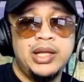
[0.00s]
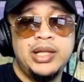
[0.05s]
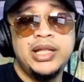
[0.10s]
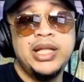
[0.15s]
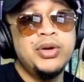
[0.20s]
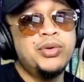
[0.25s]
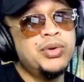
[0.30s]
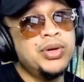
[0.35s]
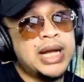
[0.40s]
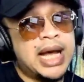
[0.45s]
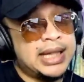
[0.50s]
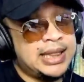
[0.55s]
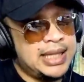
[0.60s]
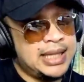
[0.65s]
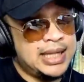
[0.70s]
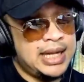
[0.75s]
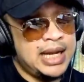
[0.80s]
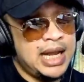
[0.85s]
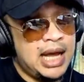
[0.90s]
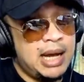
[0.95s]
Hindi ho
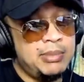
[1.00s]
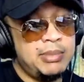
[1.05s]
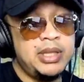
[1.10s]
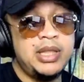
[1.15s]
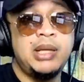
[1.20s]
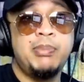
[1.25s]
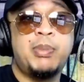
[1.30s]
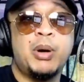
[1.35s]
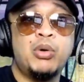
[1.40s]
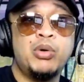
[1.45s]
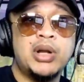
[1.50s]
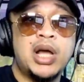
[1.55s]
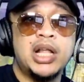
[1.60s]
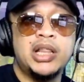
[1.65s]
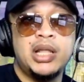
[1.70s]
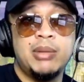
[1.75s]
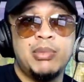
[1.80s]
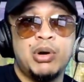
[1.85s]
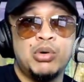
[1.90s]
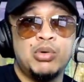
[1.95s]
natin alam. Hindi pa ho
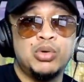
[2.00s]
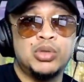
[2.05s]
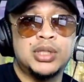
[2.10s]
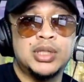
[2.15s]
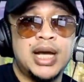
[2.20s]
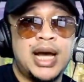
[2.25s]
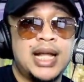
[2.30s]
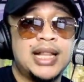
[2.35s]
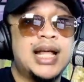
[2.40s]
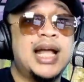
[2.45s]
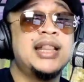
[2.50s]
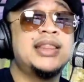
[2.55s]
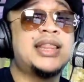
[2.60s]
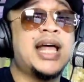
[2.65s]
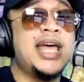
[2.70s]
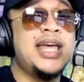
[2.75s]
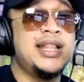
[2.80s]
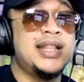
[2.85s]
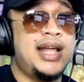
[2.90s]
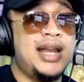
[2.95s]
natin mahusgan.
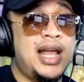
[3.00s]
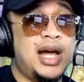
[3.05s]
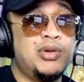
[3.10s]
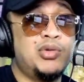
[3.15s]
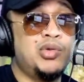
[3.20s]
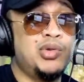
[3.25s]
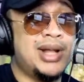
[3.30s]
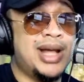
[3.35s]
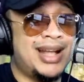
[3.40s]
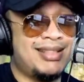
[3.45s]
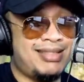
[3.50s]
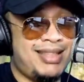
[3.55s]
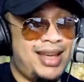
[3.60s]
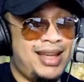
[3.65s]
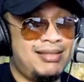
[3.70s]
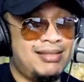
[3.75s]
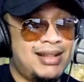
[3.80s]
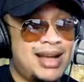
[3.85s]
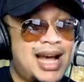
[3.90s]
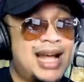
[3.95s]
Antay na lang ho
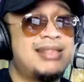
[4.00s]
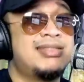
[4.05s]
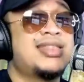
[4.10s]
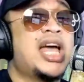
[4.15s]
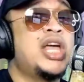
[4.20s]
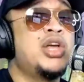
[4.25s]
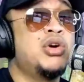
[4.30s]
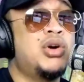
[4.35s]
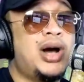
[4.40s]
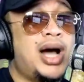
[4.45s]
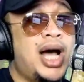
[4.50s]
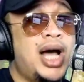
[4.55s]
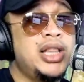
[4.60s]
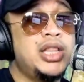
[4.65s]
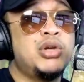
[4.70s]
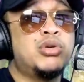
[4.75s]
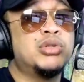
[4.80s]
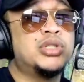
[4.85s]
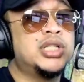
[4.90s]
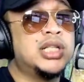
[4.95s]
natin. Antay ho ah,
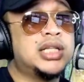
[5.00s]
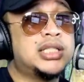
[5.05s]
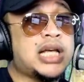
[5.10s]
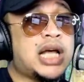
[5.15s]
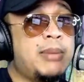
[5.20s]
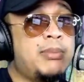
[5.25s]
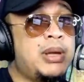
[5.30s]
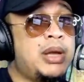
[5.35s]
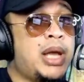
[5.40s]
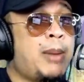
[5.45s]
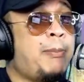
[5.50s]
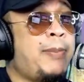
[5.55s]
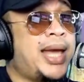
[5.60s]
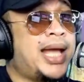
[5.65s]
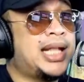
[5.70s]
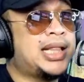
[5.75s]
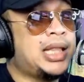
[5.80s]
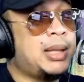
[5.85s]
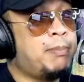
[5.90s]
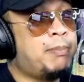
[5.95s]
hindi ko sinasabing
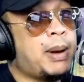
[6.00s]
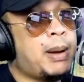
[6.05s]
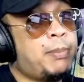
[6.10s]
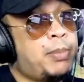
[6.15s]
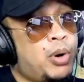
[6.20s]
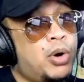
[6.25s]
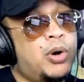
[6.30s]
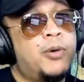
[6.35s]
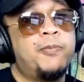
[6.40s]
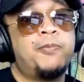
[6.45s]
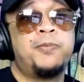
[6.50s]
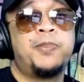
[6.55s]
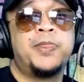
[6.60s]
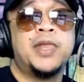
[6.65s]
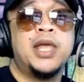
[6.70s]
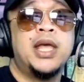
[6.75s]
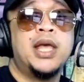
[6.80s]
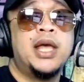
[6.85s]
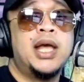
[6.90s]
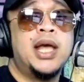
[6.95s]
effective pa po.
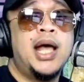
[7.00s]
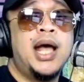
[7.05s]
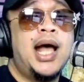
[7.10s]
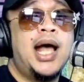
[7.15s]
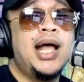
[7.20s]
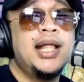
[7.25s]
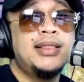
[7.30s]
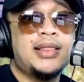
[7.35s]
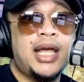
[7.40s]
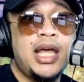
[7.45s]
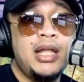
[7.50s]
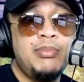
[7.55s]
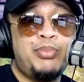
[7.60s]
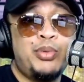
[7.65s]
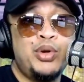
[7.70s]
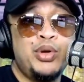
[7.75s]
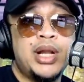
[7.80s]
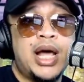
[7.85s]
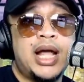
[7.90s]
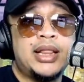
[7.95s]

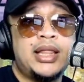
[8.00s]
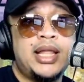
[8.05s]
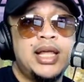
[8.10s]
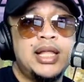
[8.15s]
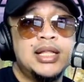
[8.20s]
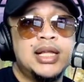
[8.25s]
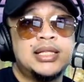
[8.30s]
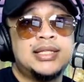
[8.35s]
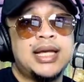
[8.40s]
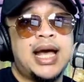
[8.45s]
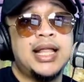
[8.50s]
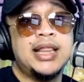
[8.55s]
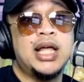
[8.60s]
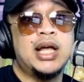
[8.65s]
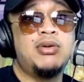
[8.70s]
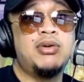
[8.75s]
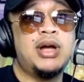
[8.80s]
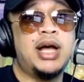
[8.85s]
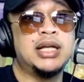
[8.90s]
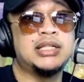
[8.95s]
Antayin po natin. At
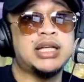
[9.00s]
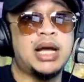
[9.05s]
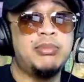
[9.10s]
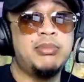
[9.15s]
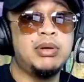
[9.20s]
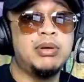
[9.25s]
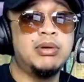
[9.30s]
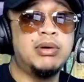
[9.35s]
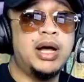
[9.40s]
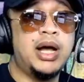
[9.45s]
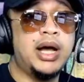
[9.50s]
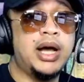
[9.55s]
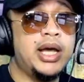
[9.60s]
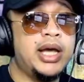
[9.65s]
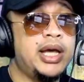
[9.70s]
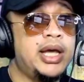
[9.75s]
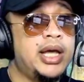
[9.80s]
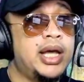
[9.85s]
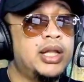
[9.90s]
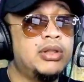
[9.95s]
sana ko nga, sabi ko nga
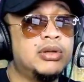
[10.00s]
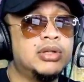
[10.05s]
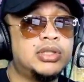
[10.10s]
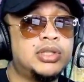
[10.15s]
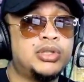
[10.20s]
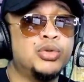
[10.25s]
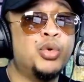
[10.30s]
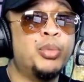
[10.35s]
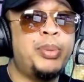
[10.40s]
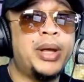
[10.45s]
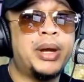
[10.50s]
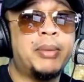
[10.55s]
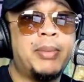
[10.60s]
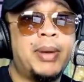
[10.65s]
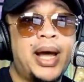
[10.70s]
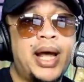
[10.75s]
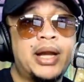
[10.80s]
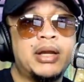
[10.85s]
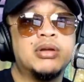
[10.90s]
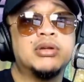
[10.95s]
kay ano, Super
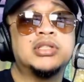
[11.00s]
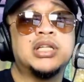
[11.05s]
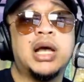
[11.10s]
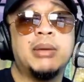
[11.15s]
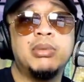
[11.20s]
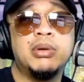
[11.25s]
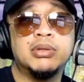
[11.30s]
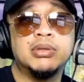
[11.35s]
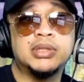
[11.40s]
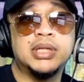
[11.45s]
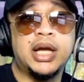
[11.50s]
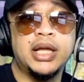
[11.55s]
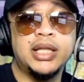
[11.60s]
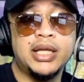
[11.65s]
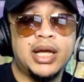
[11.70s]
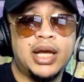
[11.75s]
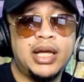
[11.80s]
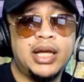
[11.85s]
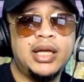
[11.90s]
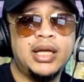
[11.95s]
Mario, sabi ko sa
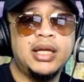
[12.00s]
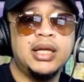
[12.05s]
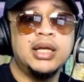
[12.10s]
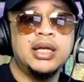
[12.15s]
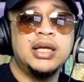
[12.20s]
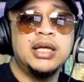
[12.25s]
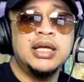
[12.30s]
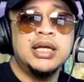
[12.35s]
kanya, eh,